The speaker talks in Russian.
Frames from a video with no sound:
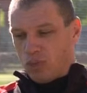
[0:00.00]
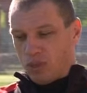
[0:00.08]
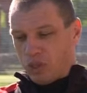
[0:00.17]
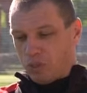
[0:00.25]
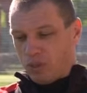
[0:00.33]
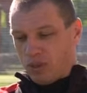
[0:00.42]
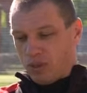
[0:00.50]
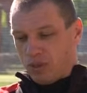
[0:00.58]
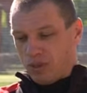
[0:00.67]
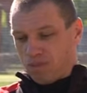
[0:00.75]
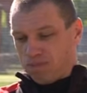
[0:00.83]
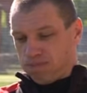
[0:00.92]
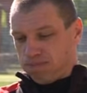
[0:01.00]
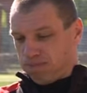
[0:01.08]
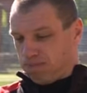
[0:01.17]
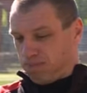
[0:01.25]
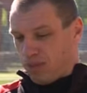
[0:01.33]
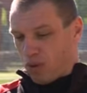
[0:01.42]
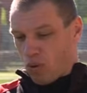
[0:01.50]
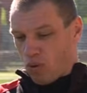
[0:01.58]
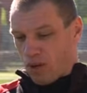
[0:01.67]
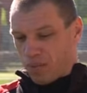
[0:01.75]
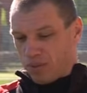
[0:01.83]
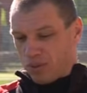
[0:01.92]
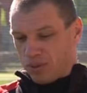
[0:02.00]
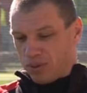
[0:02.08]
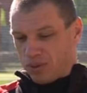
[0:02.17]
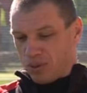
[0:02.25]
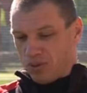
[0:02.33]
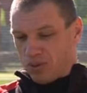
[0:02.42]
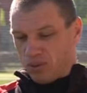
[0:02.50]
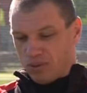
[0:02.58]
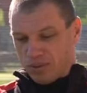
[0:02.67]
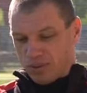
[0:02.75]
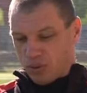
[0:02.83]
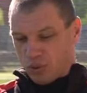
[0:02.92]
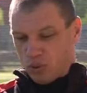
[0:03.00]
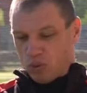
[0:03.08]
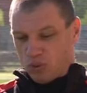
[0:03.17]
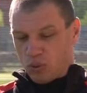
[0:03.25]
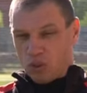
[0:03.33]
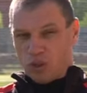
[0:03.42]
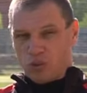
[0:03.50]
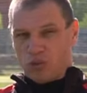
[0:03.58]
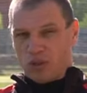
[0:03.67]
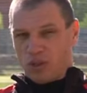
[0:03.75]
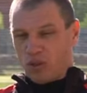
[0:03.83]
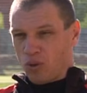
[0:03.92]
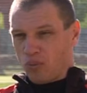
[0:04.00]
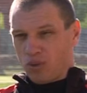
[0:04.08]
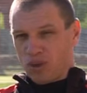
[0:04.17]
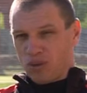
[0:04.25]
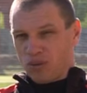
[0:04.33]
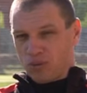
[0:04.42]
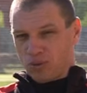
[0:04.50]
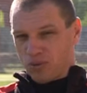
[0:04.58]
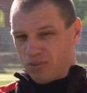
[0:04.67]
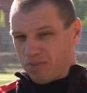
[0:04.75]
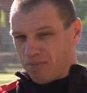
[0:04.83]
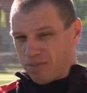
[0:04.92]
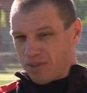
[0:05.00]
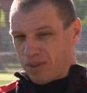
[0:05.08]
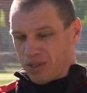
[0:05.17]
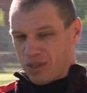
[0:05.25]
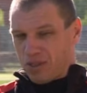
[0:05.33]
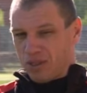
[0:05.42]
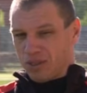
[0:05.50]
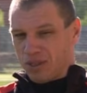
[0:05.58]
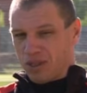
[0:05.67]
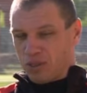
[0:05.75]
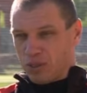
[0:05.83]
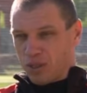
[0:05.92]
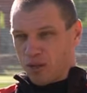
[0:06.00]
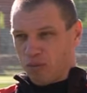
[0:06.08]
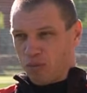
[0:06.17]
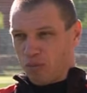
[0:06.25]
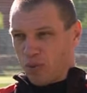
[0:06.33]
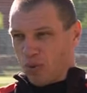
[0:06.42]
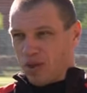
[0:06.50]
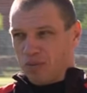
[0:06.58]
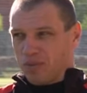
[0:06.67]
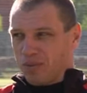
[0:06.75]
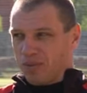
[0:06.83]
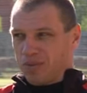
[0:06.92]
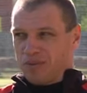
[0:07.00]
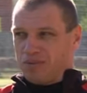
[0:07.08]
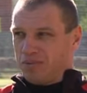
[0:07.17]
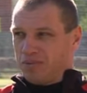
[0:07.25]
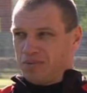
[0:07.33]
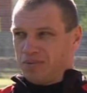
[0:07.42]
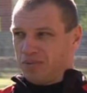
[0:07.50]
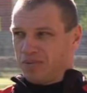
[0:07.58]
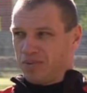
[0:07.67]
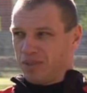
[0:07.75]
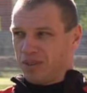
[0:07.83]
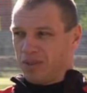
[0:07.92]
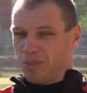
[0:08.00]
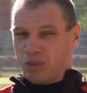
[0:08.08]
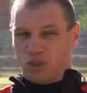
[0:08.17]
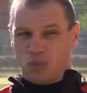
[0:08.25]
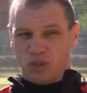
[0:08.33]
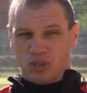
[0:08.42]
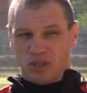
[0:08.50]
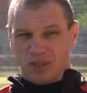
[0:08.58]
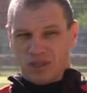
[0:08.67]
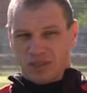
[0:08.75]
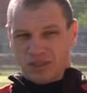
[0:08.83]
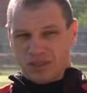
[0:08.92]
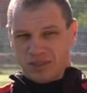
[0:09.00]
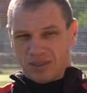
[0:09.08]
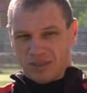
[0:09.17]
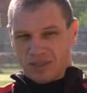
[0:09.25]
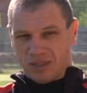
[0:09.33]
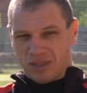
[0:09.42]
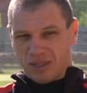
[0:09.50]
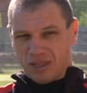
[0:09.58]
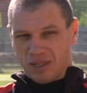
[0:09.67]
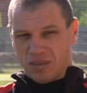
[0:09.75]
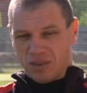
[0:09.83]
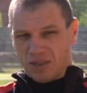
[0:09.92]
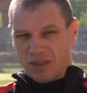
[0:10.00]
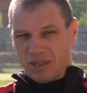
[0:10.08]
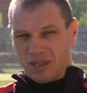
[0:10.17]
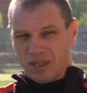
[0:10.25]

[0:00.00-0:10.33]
в принципе, такого, как бы, вот, э, вот что вот все хочу вратарем, нет. То есть хотелось, хотелось играть в футбол, как бы. Это потом уже с, э, с каким-то,